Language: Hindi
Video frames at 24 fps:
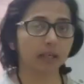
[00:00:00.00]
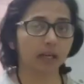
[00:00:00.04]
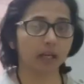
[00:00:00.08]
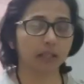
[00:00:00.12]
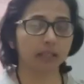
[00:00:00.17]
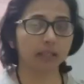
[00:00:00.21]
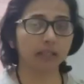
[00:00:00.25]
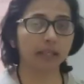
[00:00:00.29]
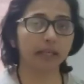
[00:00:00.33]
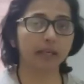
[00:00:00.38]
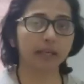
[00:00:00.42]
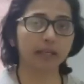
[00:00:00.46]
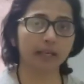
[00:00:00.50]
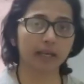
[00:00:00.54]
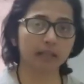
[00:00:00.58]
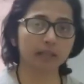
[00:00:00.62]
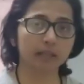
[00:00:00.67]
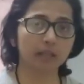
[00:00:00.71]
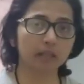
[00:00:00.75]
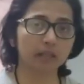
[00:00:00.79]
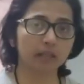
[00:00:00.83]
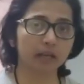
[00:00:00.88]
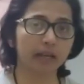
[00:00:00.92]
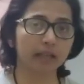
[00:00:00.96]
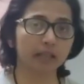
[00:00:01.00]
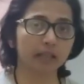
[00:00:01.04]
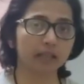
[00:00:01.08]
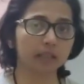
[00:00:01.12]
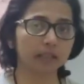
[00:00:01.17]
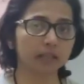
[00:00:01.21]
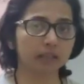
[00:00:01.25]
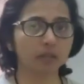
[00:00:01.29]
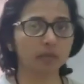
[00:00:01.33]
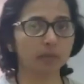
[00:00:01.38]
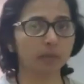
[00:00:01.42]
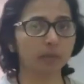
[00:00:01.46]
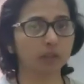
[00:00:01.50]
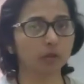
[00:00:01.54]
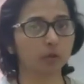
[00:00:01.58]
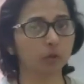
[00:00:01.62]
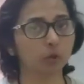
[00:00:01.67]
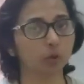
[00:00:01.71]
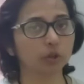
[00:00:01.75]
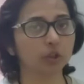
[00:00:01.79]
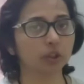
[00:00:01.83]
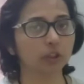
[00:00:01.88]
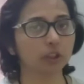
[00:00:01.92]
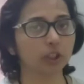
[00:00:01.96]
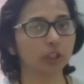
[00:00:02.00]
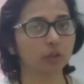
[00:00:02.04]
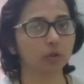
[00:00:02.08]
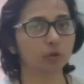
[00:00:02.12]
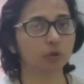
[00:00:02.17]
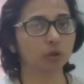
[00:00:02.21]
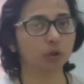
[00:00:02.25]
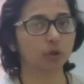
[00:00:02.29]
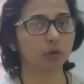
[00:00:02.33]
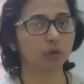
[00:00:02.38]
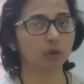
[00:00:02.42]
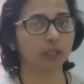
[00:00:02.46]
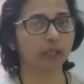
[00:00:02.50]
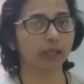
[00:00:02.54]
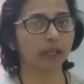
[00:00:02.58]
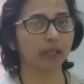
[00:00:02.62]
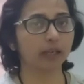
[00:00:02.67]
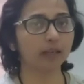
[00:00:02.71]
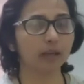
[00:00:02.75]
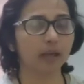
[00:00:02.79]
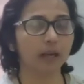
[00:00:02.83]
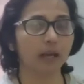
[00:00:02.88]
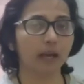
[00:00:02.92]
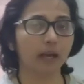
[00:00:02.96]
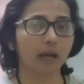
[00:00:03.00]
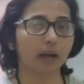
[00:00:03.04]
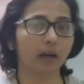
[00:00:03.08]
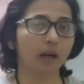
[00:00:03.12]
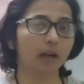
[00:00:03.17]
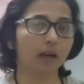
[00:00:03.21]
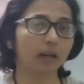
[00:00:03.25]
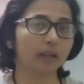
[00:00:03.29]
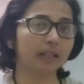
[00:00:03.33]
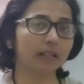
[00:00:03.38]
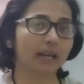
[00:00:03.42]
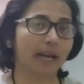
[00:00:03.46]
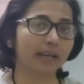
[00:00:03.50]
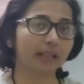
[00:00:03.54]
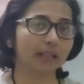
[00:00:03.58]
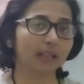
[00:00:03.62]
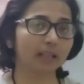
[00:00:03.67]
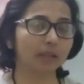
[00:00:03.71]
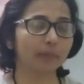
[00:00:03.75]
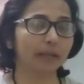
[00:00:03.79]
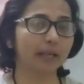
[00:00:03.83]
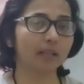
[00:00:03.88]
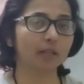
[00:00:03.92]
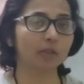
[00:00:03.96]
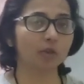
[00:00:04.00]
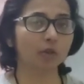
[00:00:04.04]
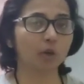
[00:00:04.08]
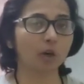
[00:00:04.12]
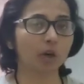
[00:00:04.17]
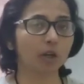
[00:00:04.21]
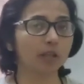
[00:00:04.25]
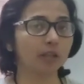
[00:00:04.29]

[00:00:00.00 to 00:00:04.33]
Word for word: यानी एक ऐसा ट्राइंगल जिसमें दो चीज़ें यूज़ हो रही है ट्राइंगल बेस्ड